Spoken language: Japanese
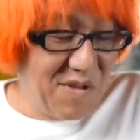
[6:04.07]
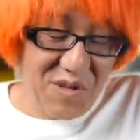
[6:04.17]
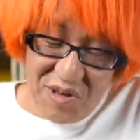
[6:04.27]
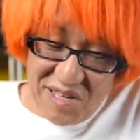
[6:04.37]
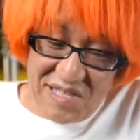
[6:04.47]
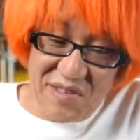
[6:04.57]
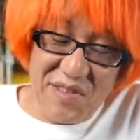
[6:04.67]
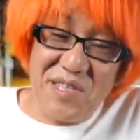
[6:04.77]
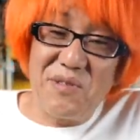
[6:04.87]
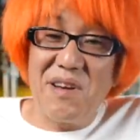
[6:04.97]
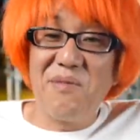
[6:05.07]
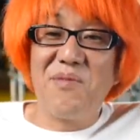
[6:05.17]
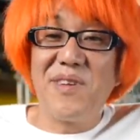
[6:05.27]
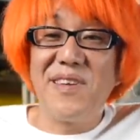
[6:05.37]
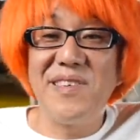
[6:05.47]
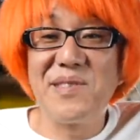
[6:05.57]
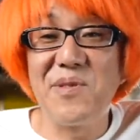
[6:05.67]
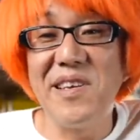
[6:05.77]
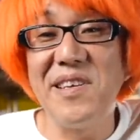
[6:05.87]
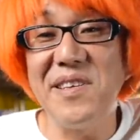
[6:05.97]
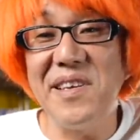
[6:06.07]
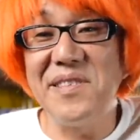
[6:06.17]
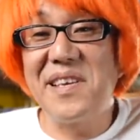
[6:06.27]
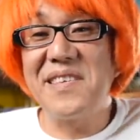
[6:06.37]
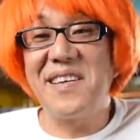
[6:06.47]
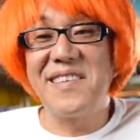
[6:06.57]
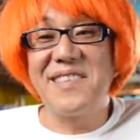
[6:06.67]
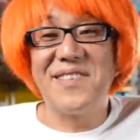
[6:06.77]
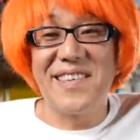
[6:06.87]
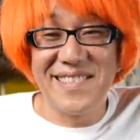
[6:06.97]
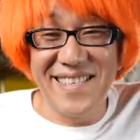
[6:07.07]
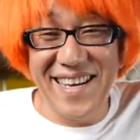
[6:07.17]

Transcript: まあ、それがですね、私ほらいつも餌付けされてるじゃないです